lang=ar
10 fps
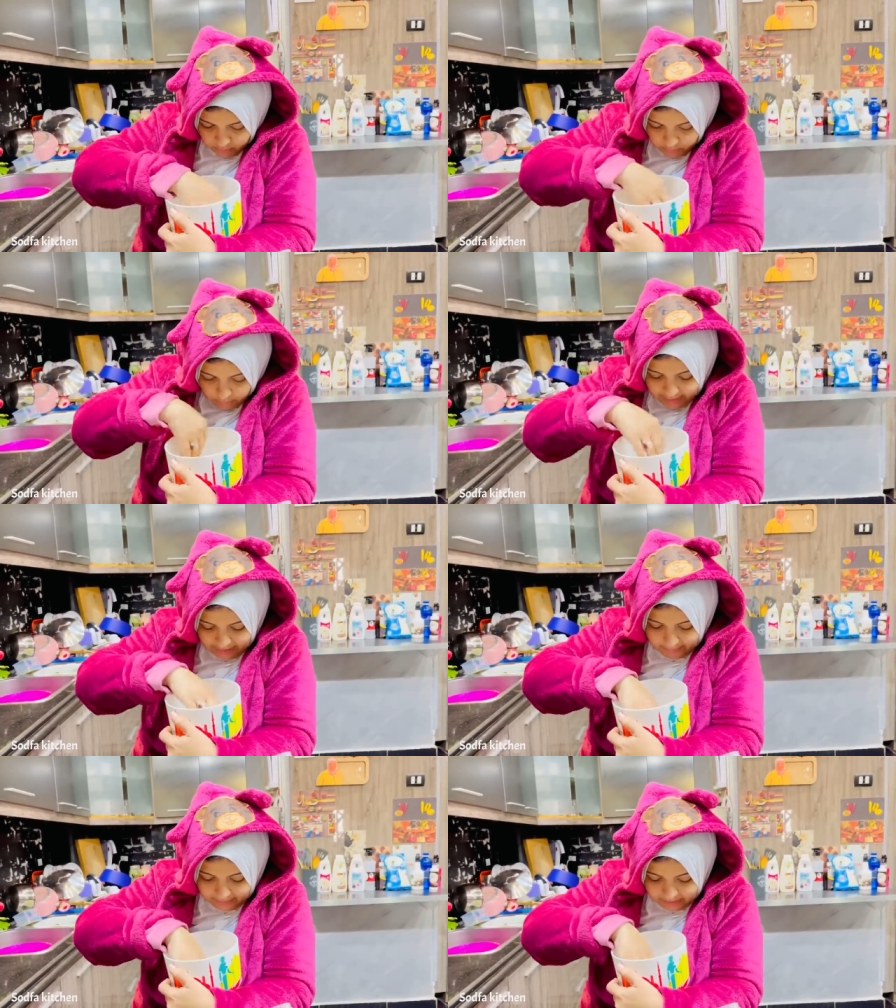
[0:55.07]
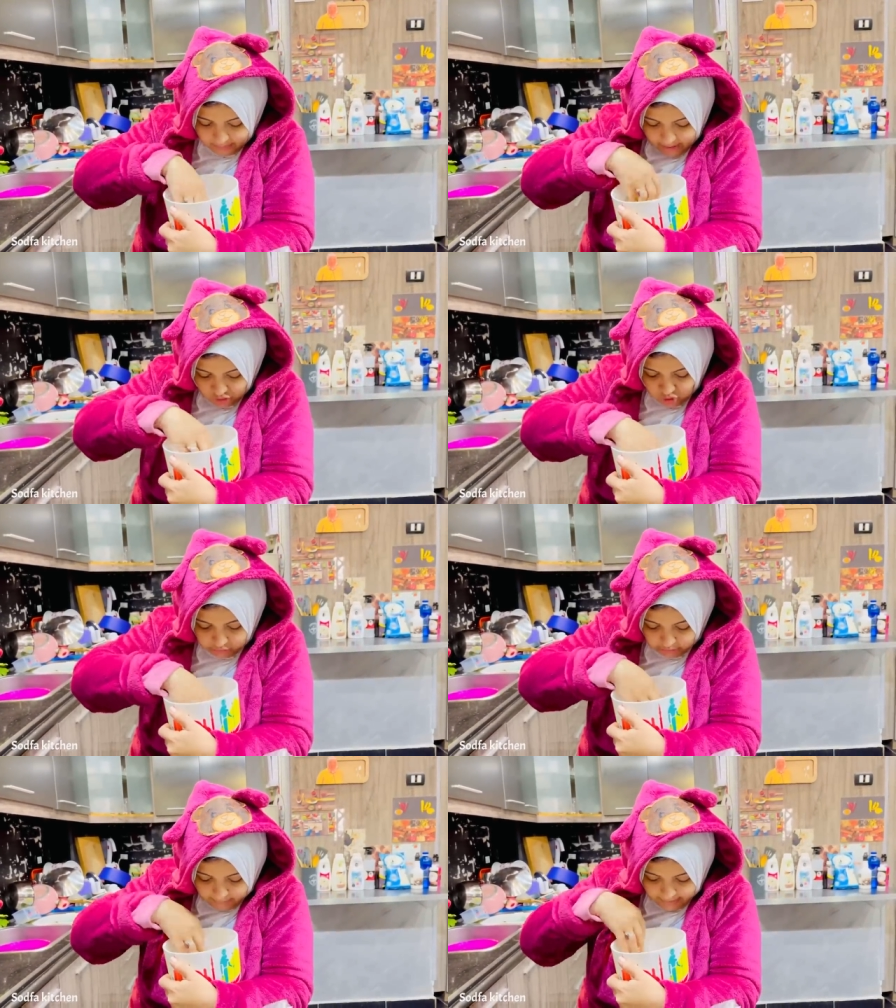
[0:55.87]
وعلى بالليل بقى ان شاء
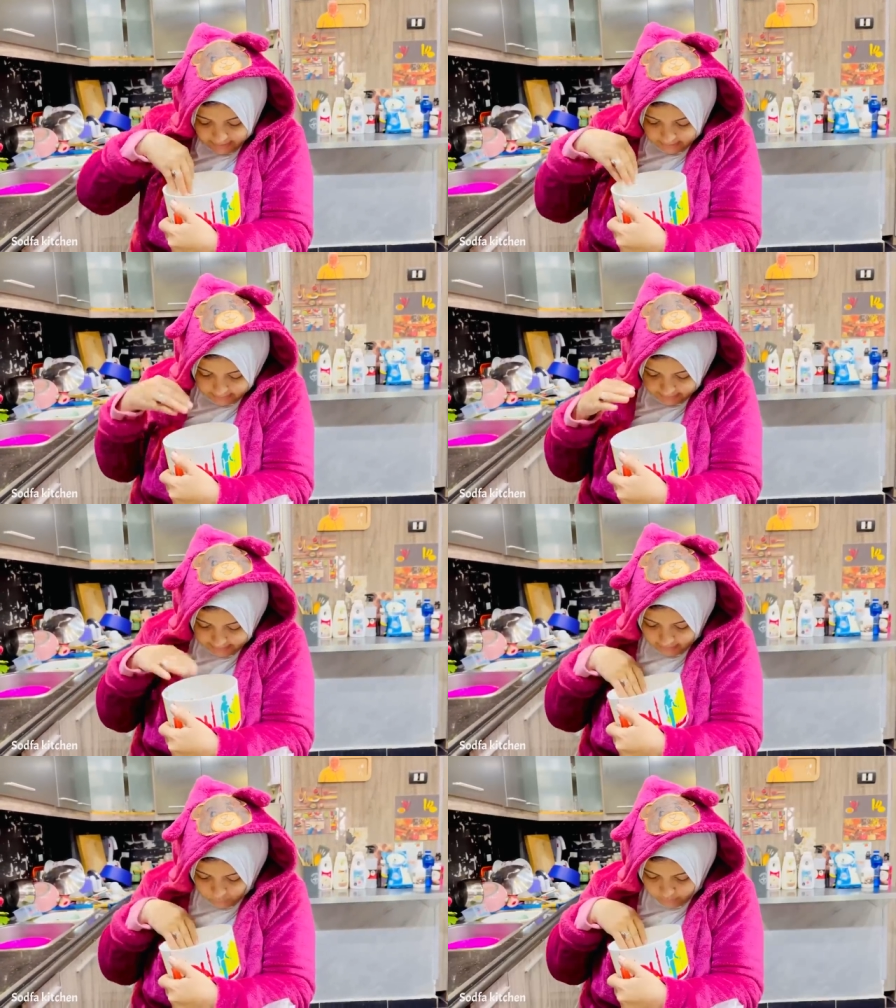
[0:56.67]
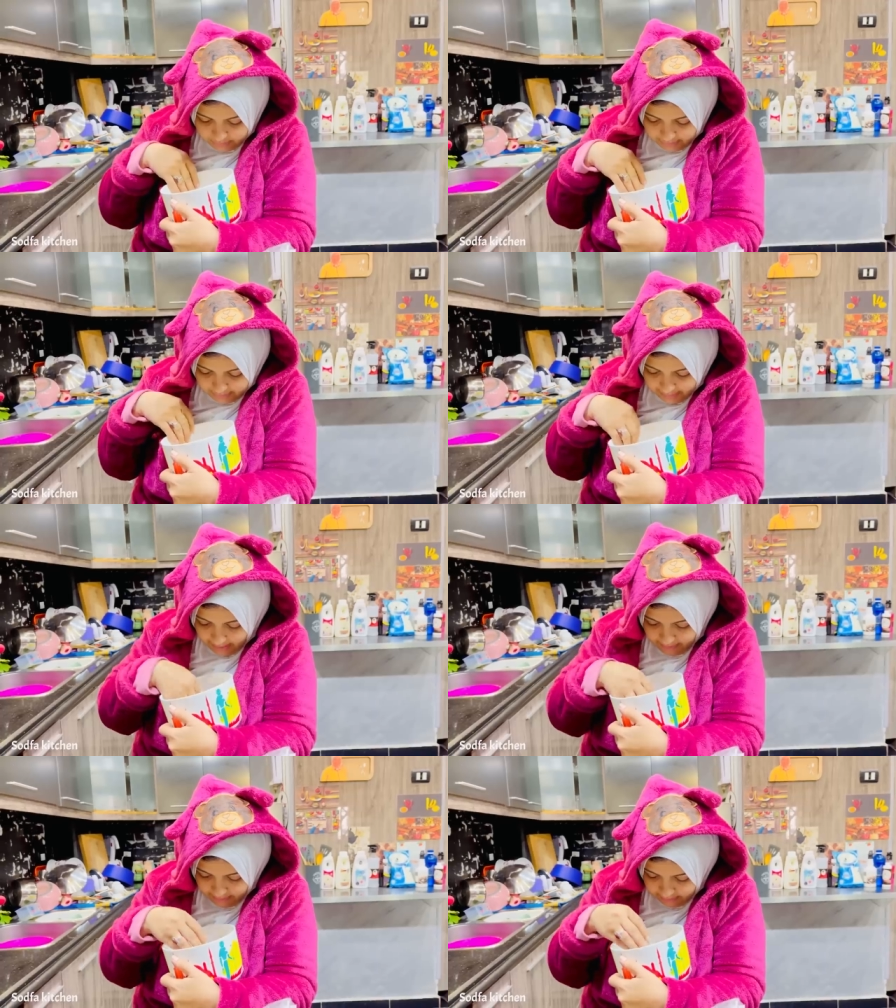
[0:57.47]
الله نبقى ايه نسوي
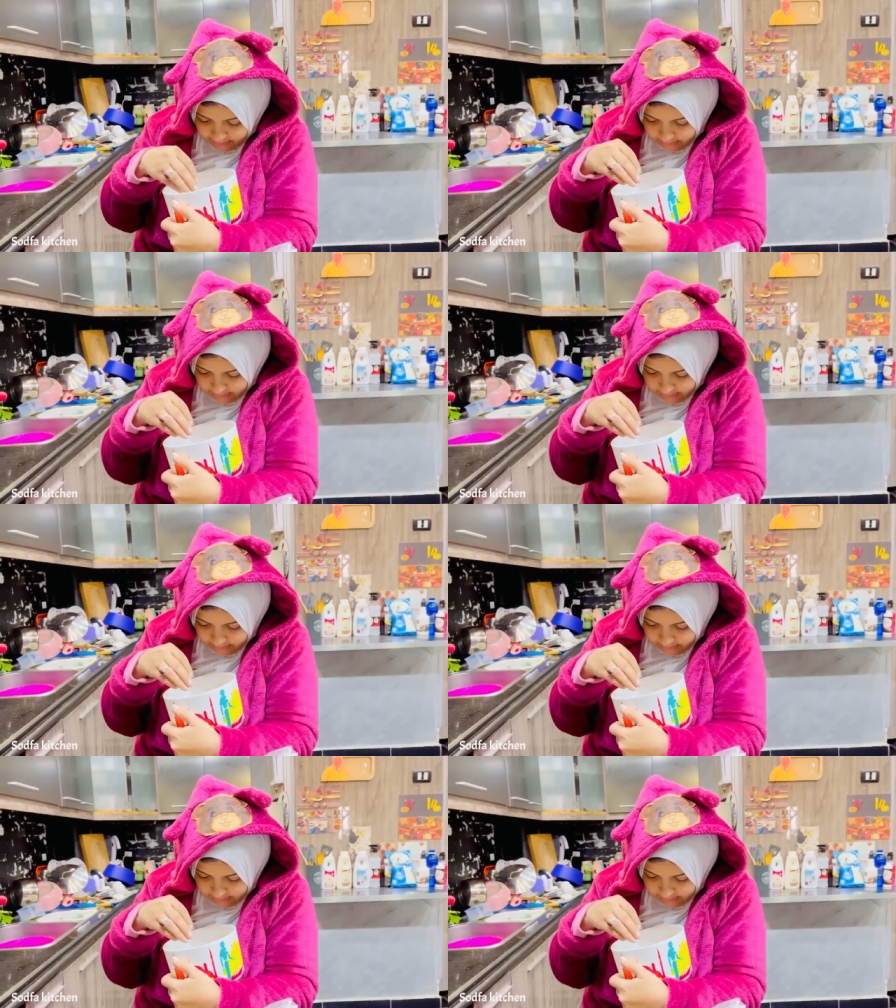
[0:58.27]
القمح